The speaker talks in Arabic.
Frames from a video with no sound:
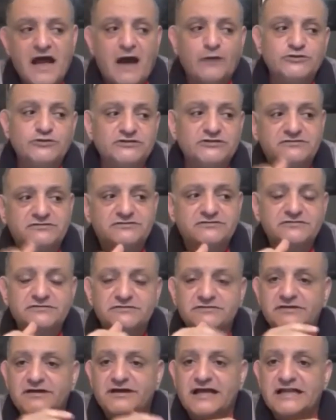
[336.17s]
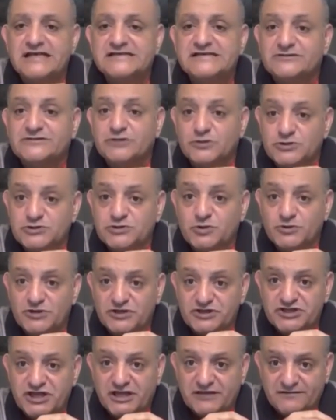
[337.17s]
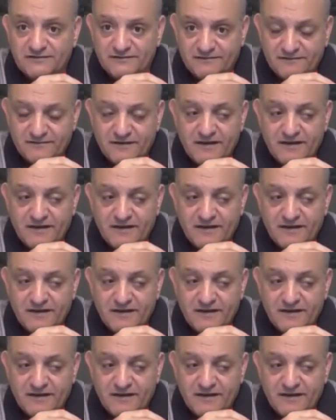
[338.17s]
عوده جلسات النصح والارشاد